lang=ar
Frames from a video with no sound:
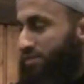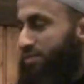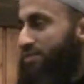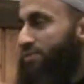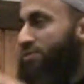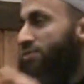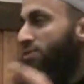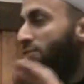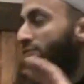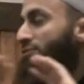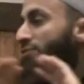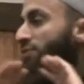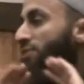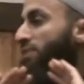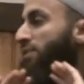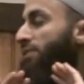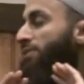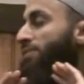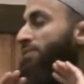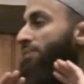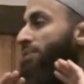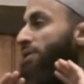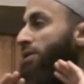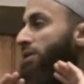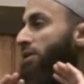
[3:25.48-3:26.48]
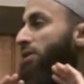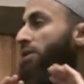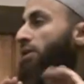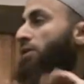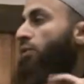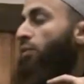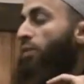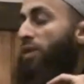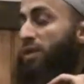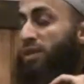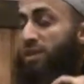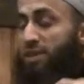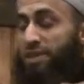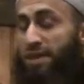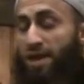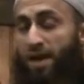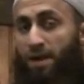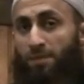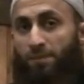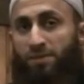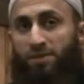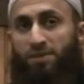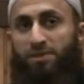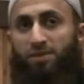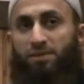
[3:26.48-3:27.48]
صفرا
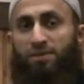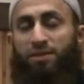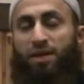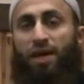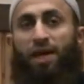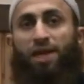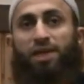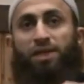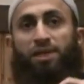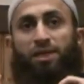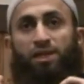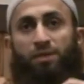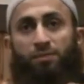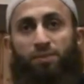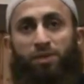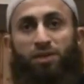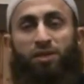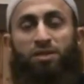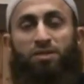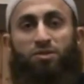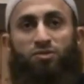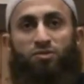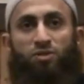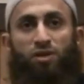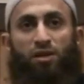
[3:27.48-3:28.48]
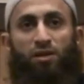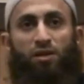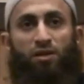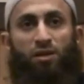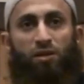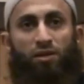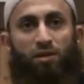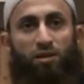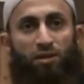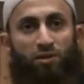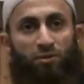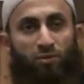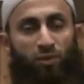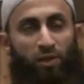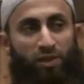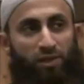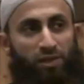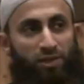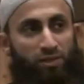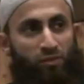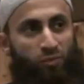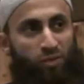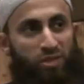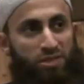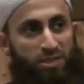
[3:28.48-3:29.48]
والثابت عن النبي صلى الله
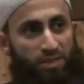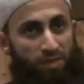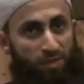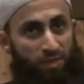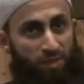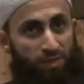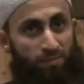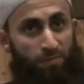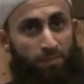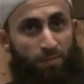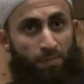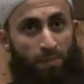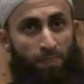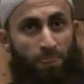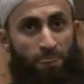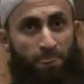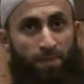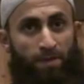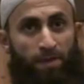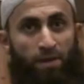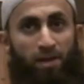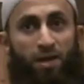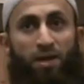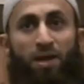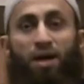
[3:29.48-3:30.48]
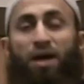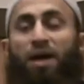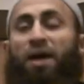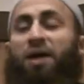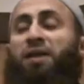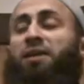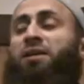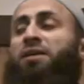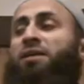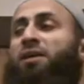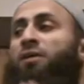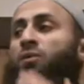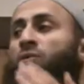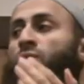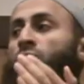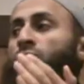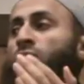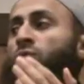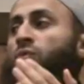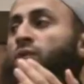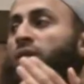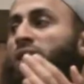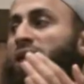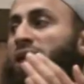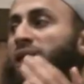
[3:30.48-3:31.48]
عليه وسلم
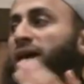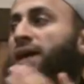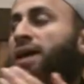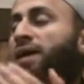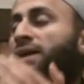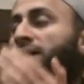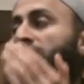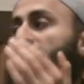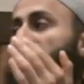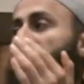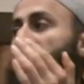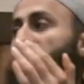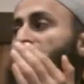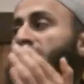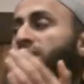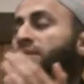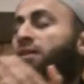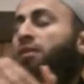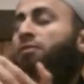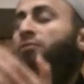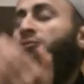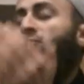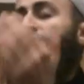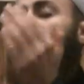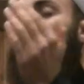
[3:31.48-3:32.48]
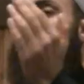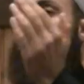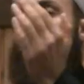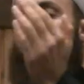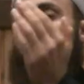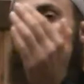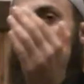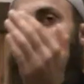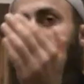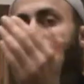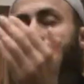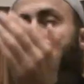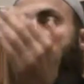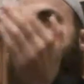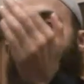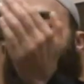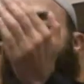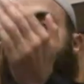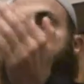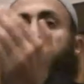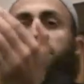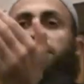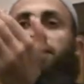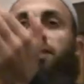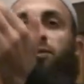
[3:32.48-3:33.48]
أنه كان يرفع يديه
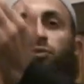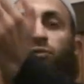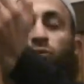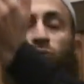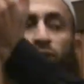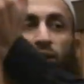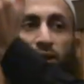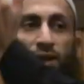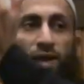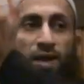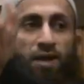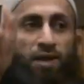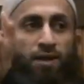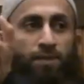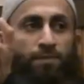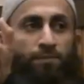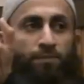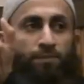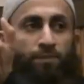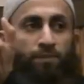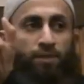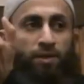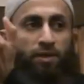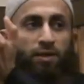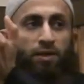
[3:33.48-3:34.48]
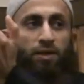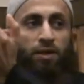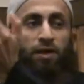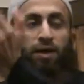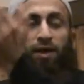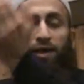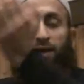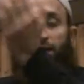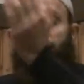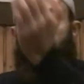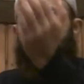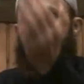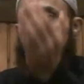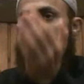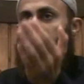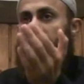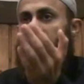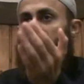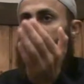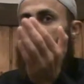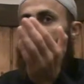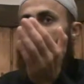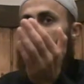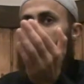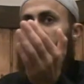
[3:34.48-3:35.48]
عند الدعاء
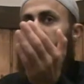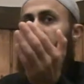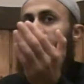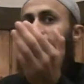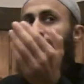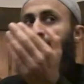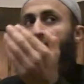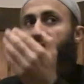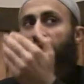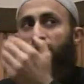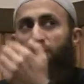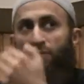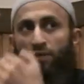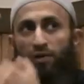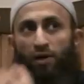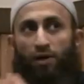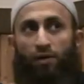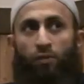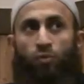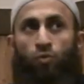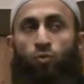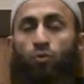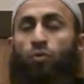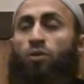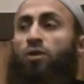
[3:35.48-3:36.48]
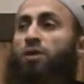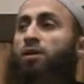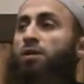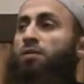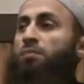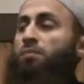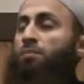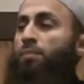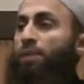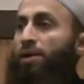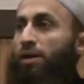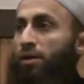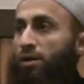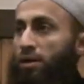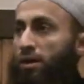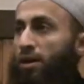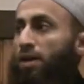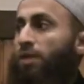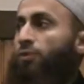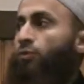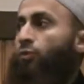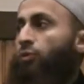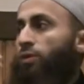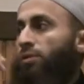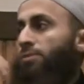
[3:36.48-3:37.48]
حتى يظهر
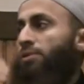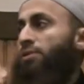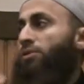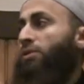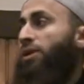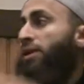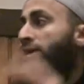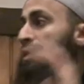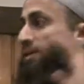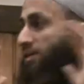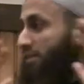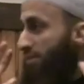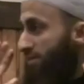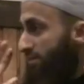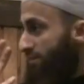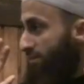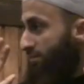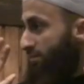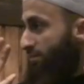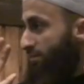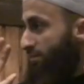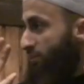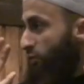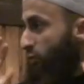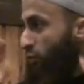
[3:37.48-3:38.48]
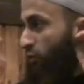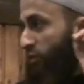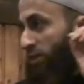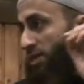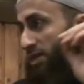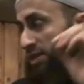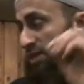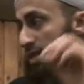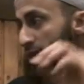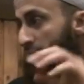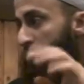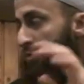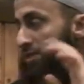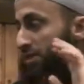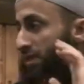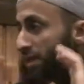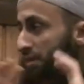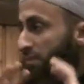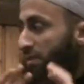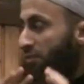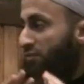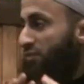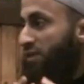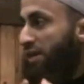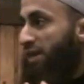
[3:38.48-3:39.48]
بياض إبطيه وده ثابت
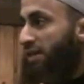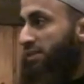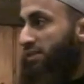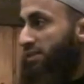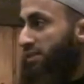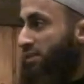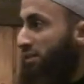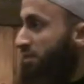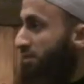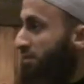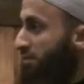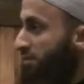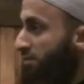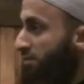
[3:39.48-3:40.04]
كما في الحديث